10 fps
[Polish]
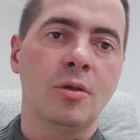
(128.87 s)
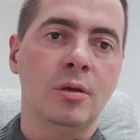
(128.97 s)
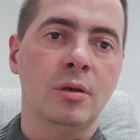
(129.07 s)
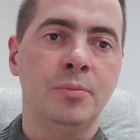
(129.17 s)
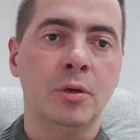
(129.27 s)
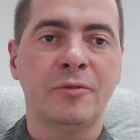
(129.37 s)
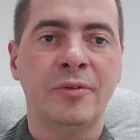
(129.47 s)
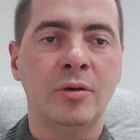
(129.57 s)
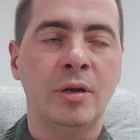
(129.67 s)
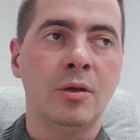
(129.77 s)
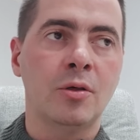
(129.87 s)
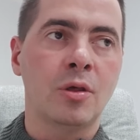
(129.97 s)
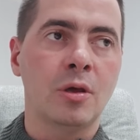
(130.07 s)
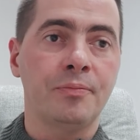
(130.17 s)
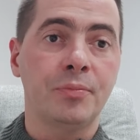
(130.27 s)
że potrwa ona
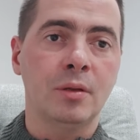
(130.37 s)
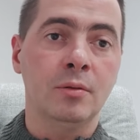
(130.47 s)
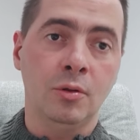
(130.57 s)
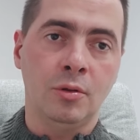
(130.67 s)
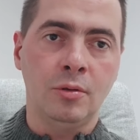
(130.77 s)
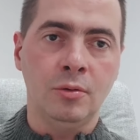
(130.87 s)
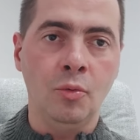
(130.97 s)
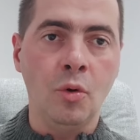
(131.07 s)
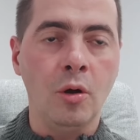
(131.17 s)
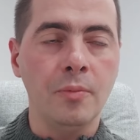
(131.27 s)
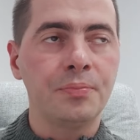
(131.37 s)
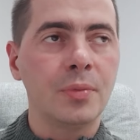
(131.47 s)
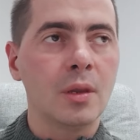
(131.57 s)
jeszcze dość długo.